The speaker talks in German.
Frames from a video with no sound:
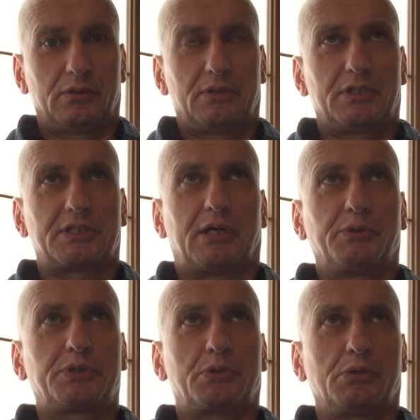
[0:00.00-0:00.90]
des
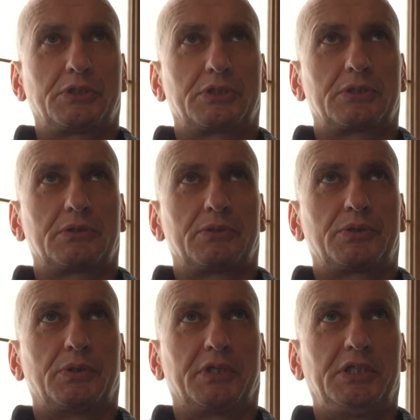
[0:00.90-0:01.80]
Ausdrucks
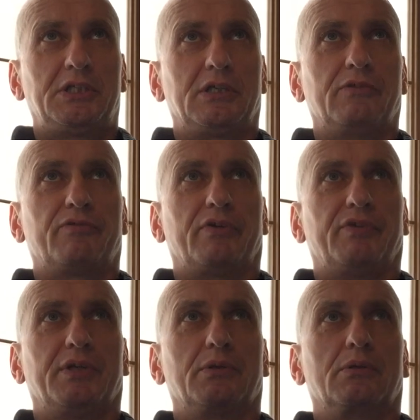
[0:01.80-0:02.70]
zur richtigen
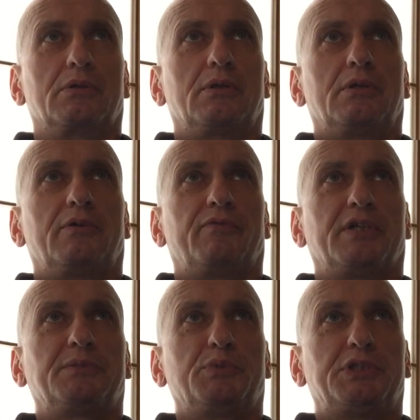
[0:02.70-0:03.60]
Verwendung?
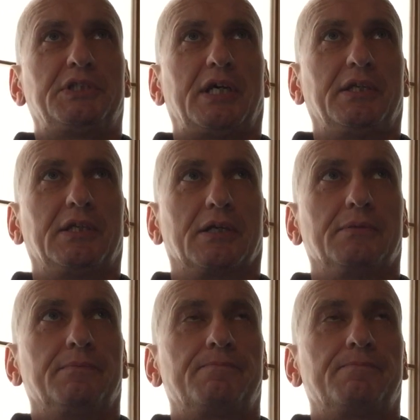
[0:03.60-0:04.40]
Was muss sich ändern?